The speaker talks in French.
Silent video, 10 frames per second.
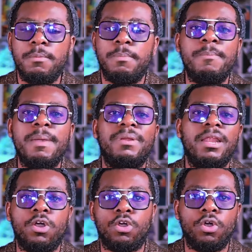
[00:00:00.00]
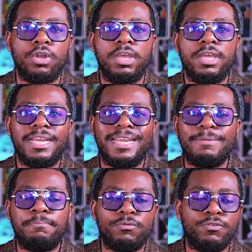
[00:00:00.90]
Mais même là encore,
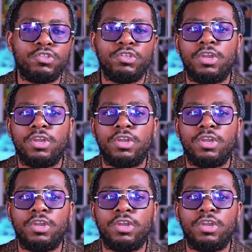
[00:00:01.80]
les professeurs de